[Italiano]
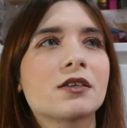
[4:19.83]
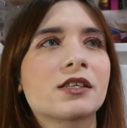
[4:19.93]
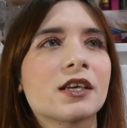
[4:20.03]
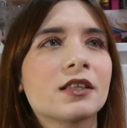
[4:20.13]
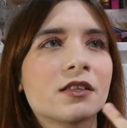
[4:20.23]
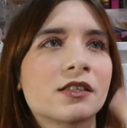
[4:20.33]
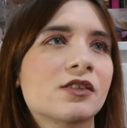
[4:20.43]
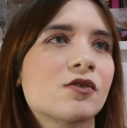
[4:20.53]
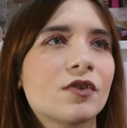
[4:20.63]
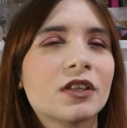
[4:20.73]
se, se
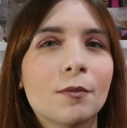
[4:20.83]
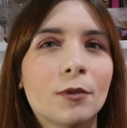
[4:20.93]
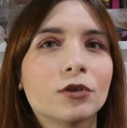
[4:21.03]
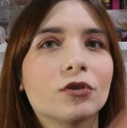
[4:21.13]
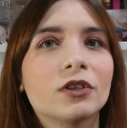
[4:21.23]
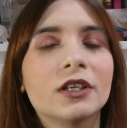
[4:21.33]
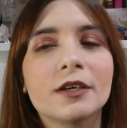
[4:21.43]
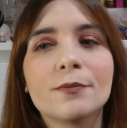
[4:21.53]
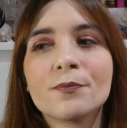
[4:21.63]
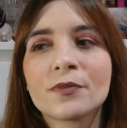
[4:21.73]
soffrite molto di,